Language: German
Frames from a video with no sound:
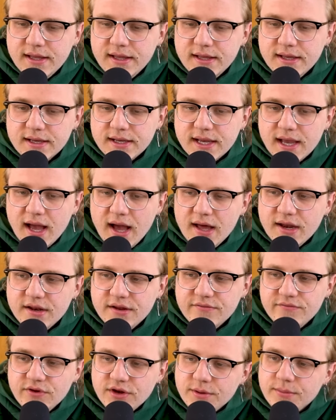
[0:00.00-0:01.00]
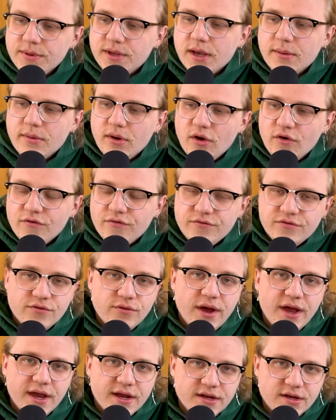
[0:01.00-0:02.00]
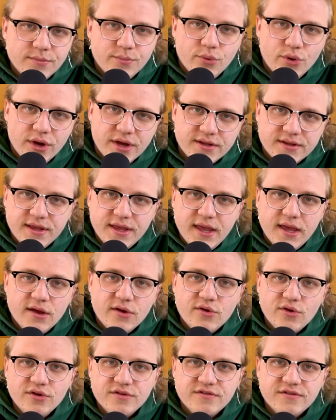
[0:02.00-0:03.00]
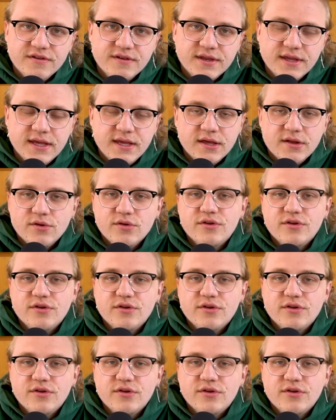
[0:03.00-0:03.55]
Äh, gerade würde ich mich aber auf so eigene Projekte eher konzentrieren.